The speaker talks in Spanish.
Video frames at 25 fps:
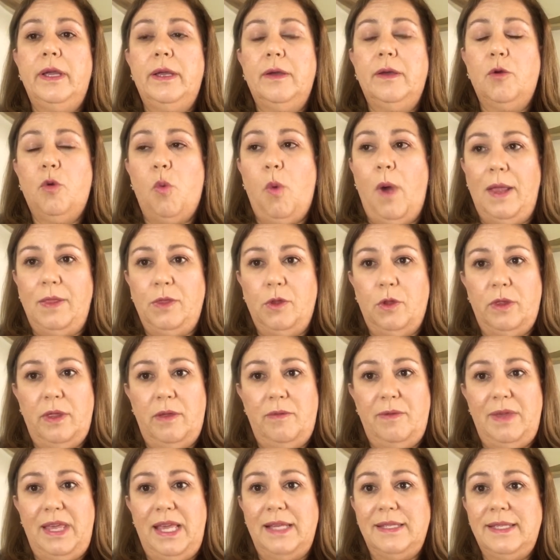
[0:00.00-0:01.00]
cuándo
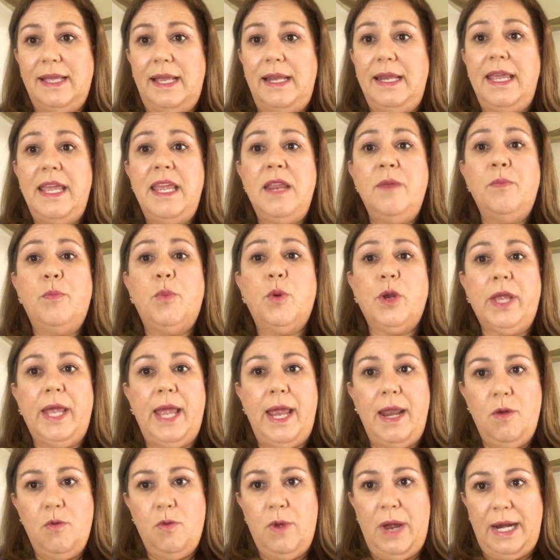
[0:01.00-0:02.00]
debía salir, por
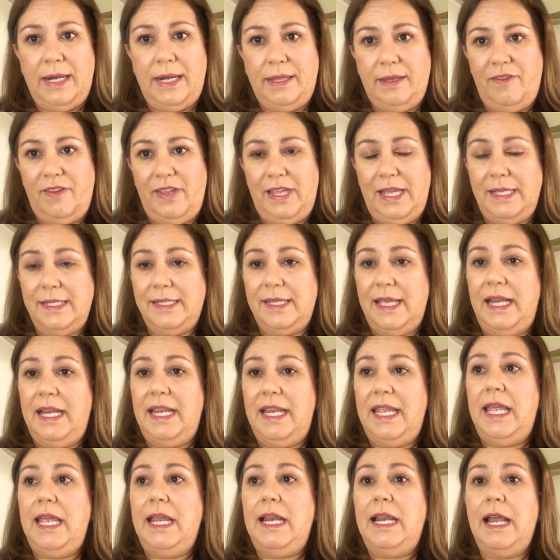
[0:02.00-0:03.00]
qué lugar debía
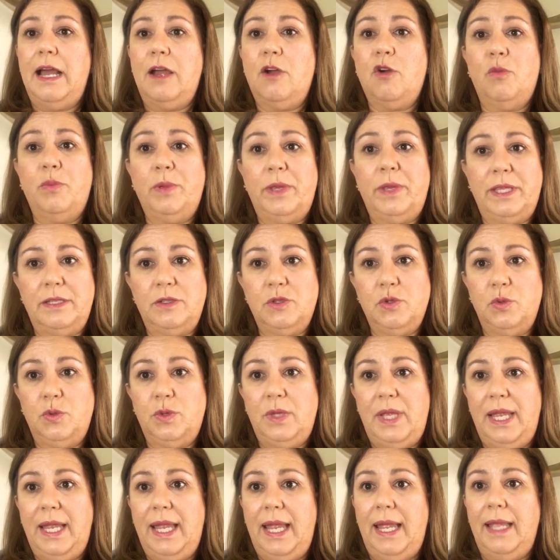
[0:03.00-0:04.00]
salir, la copia de su
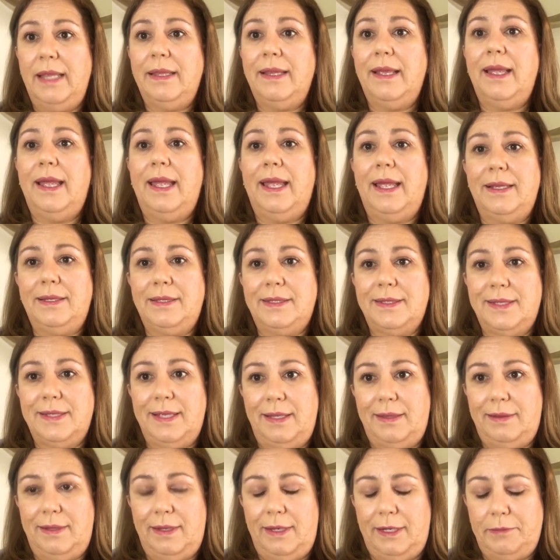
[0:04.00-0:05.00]
tiquete,
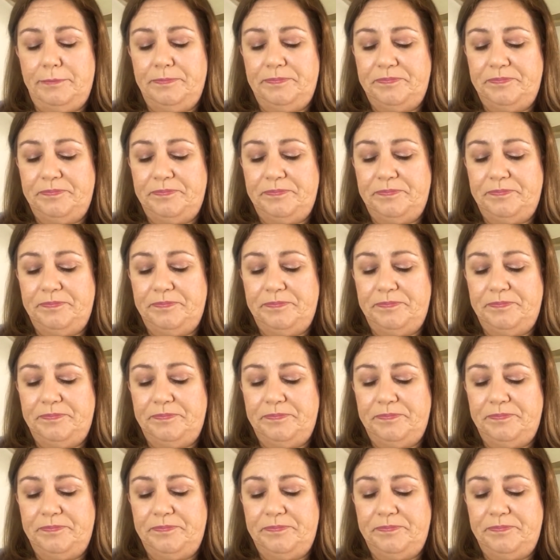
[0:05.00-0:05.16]
etc.